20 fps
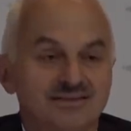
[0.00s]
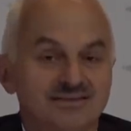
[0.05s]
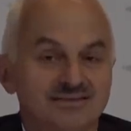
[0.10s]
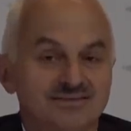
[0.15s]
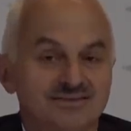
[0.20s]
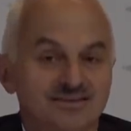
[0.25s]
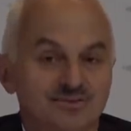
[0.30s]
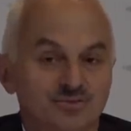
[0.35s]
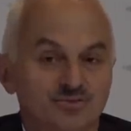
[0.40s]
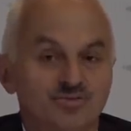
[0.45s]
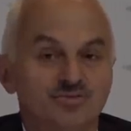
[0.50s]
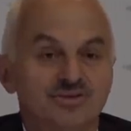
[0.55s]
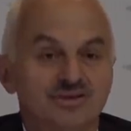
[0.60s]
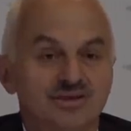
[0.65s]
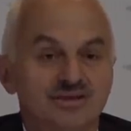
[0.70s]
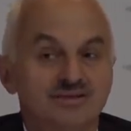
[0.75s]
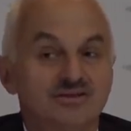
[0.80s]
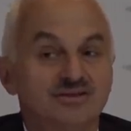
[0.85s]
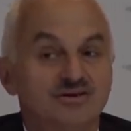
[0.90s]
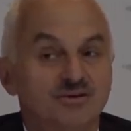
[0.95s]
İşte
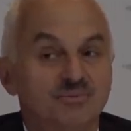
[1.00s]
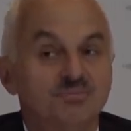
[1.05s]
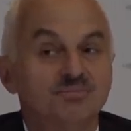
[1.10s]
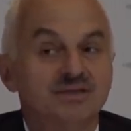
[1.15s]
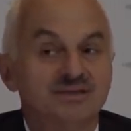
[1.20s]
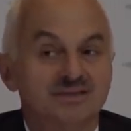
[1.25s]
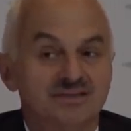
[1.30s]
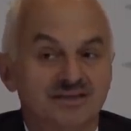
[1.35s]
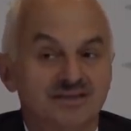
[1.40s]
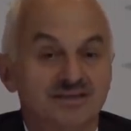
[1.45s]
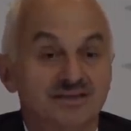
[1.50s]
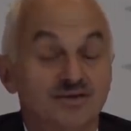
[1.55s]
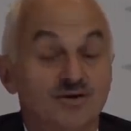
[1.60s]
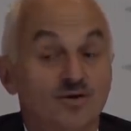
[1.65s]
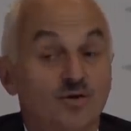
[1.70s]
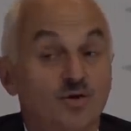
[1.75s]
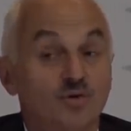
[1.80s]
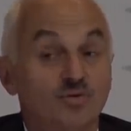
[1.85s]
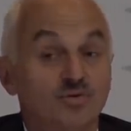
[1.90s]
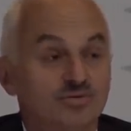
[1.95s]
Türkiye'nin 10 bin tane
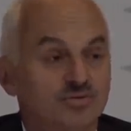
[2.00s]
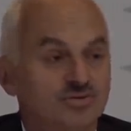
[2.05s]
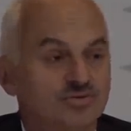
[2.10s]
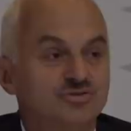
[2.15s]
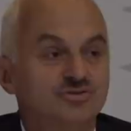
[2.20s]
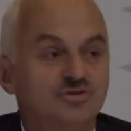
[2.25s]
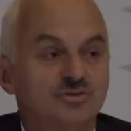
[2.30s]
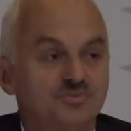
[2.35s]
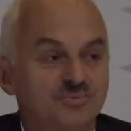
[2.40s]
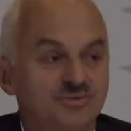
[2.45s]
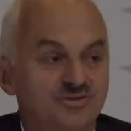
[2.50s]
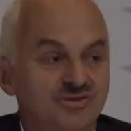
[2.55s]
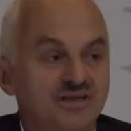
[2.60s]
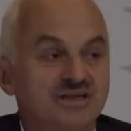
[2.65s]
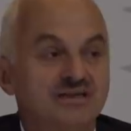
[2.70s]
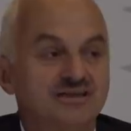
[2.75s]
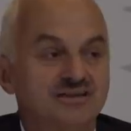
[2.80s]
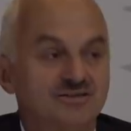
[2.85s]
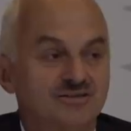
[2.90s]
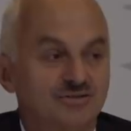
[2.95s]
on the job
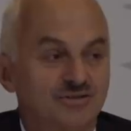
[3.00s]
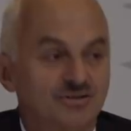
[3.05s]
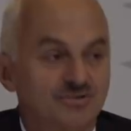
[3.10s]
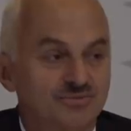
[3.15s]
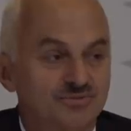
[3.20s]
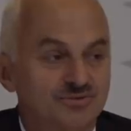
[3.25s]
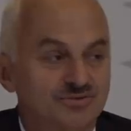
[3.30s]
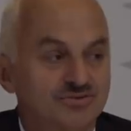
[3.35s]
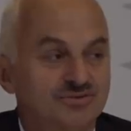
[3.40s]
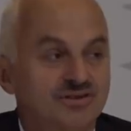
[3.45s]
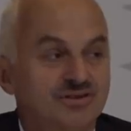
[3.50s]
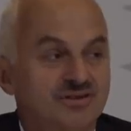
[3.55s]
training görmüş,